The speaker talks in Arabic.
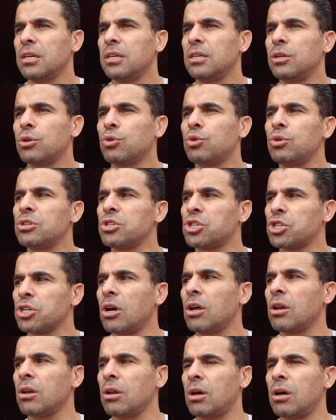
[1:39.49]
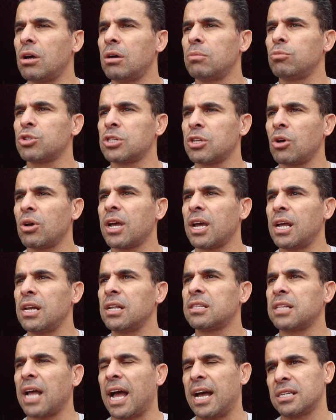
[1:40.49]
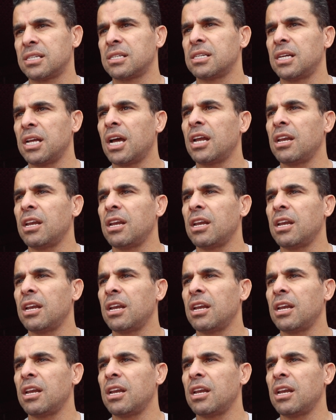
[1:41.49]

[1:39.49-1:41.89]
يكون ان شاء الله مستوى خالد تحسن